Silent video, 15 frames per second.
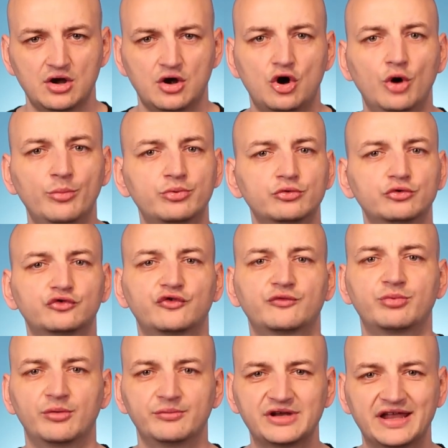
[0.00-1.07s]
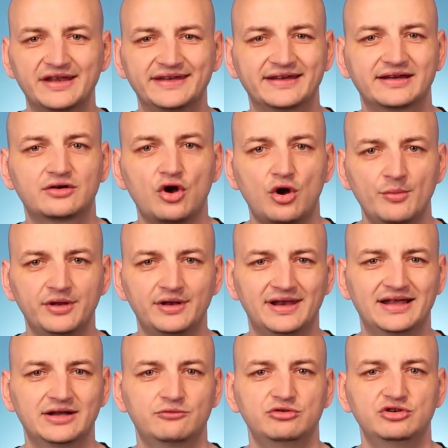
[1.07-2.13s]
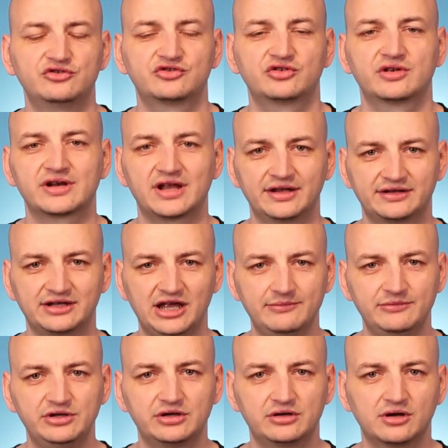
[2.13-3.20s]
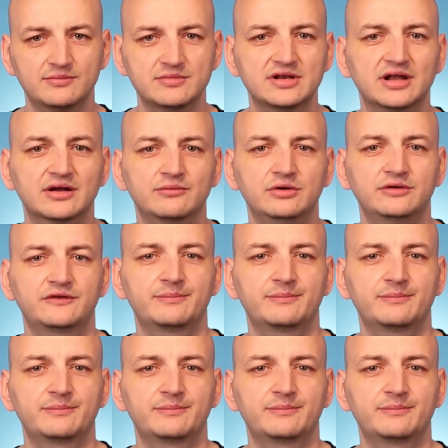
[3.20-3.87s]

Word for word: oprócz wspomnianych Common Language Runtime i Common Language